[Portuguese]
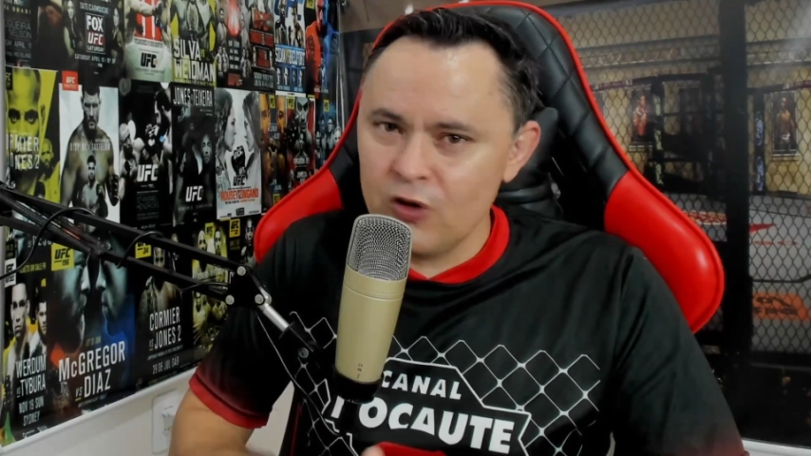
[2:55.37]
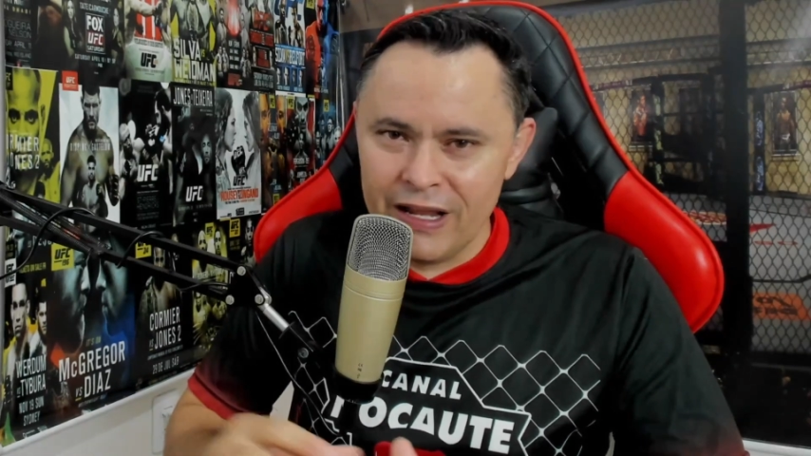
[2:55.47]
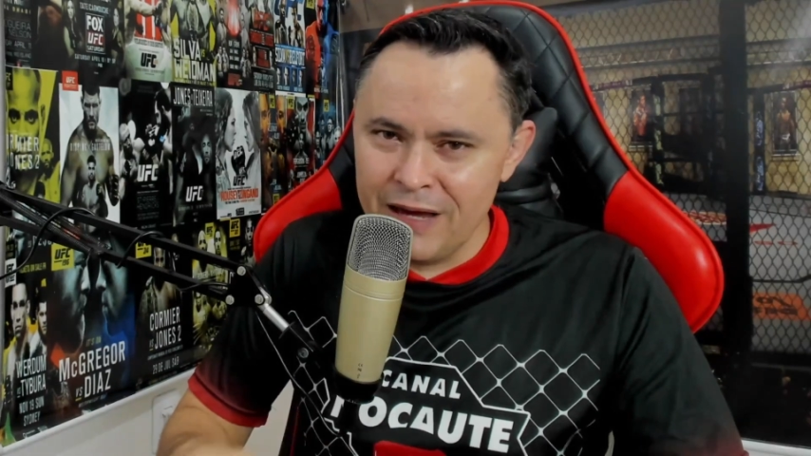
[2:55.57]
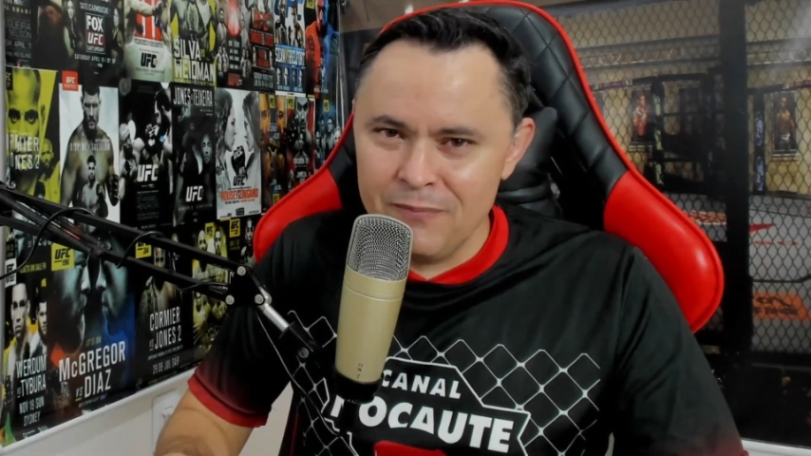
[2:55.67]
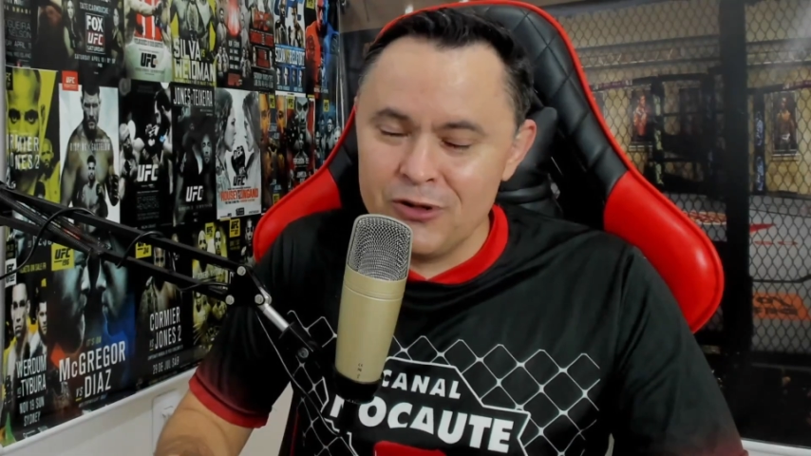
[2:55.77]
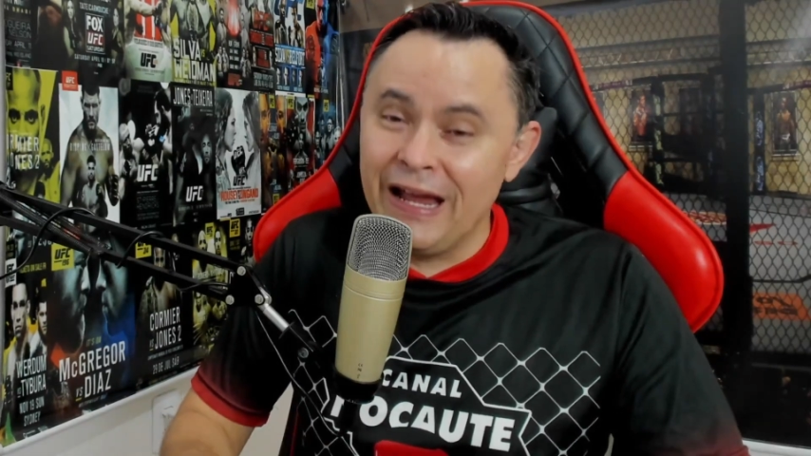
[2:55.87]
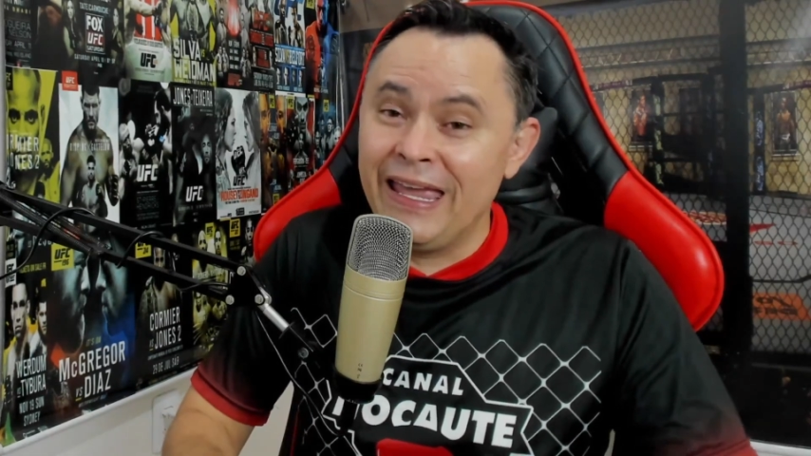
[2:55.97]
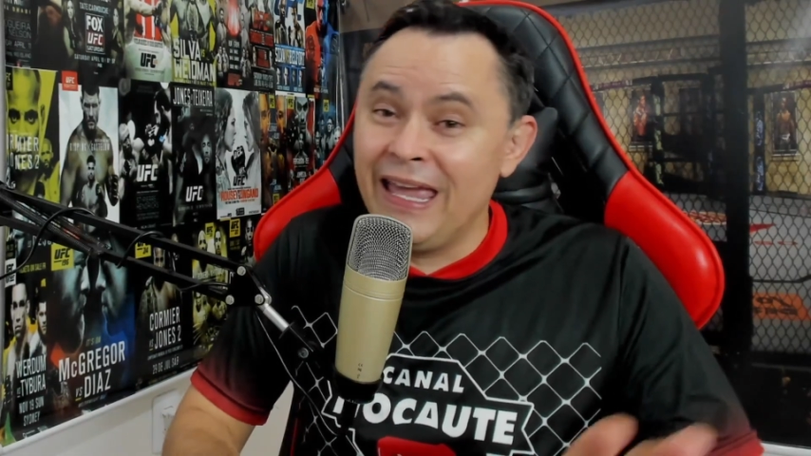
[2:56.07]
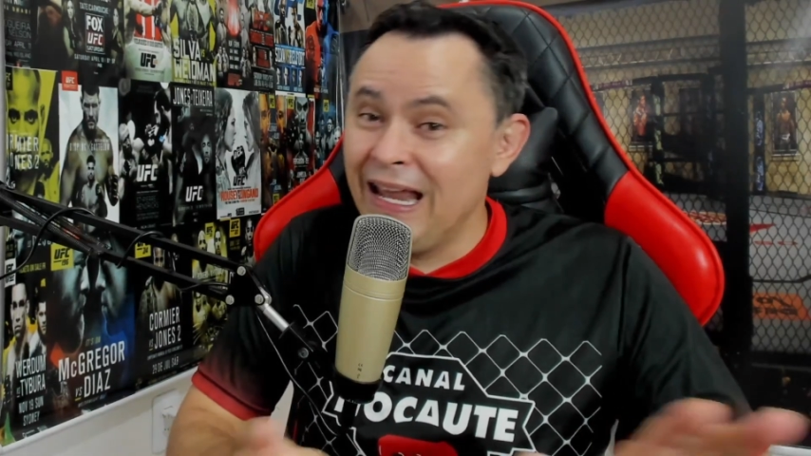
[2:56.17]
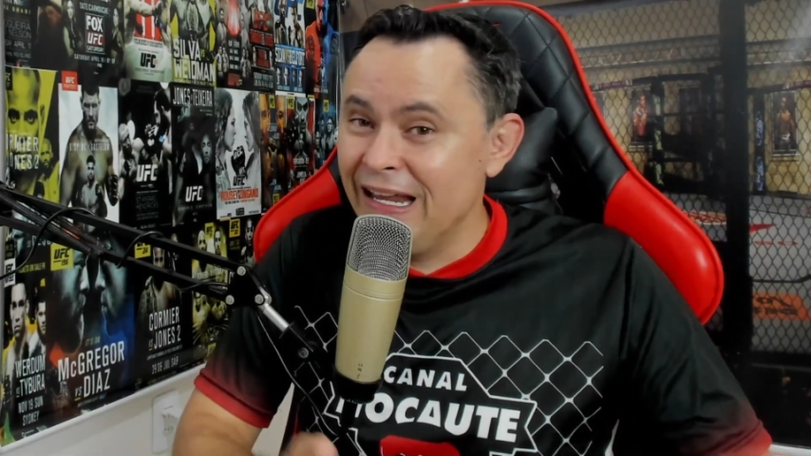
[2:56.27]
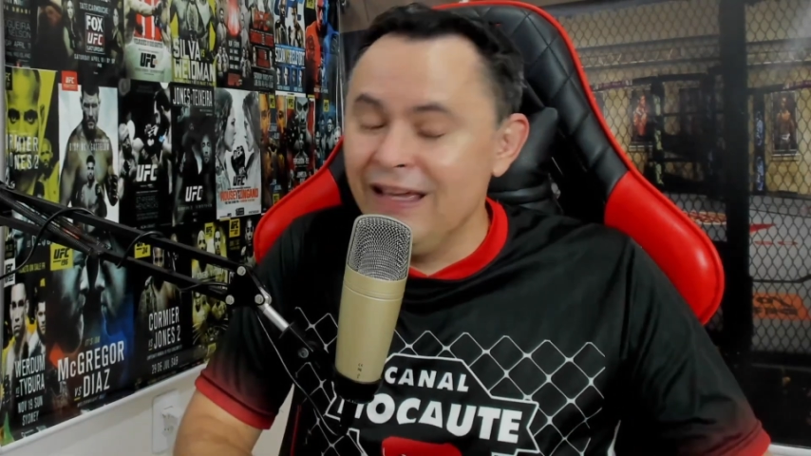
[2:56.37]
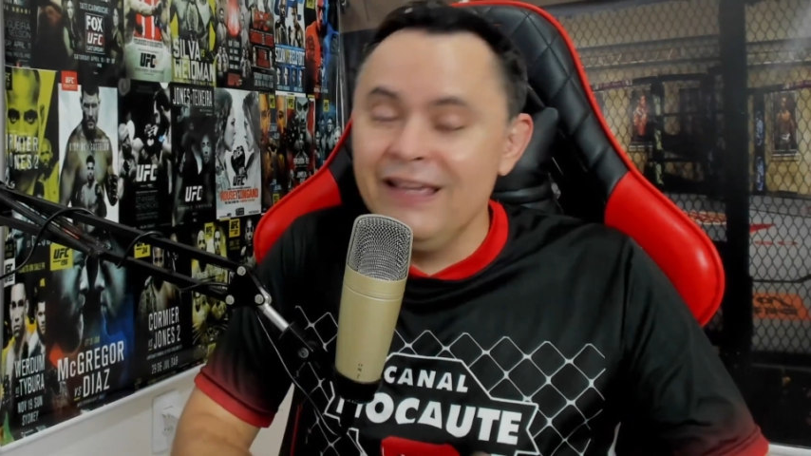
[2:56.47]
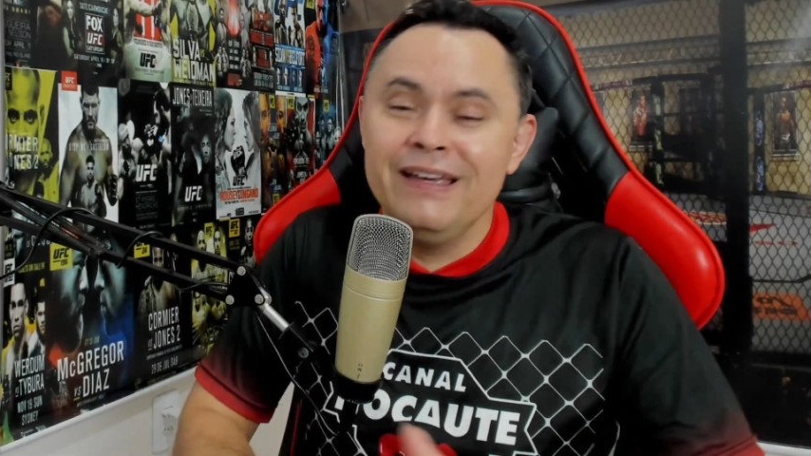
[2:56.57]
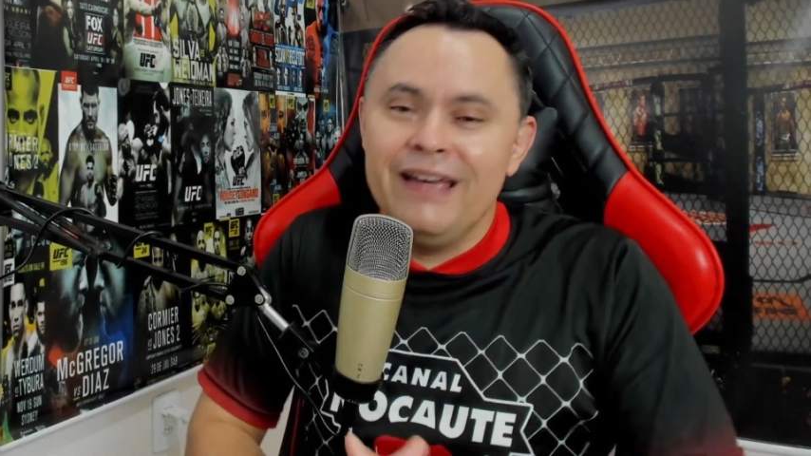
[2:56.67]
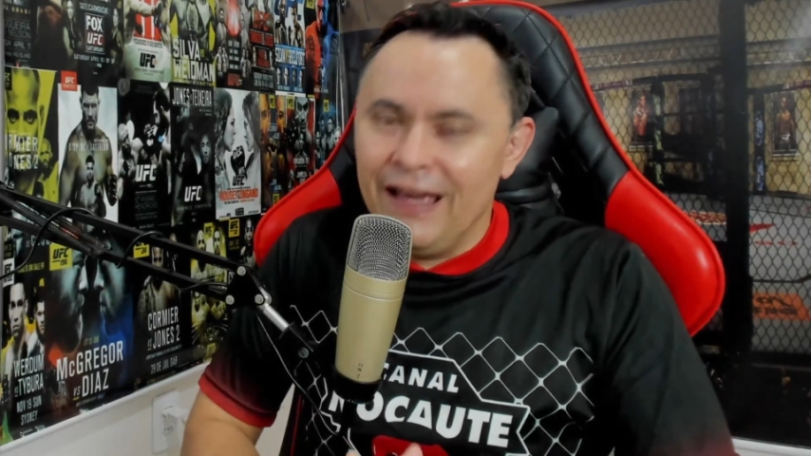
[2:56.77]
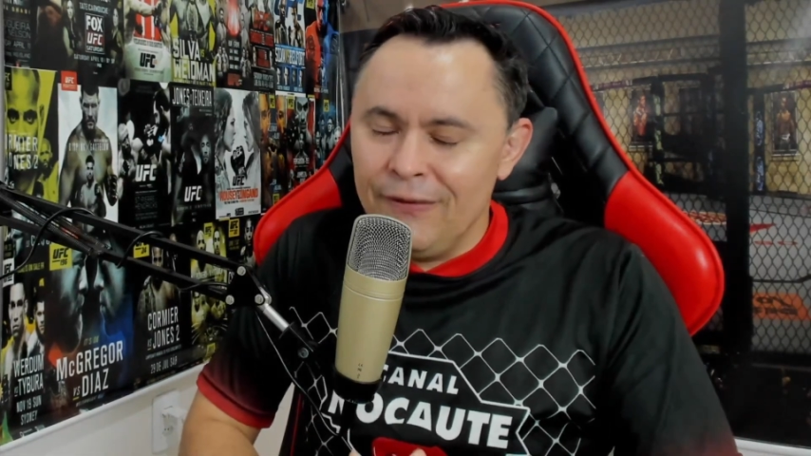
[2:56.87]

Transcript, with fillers: lembro daquele é,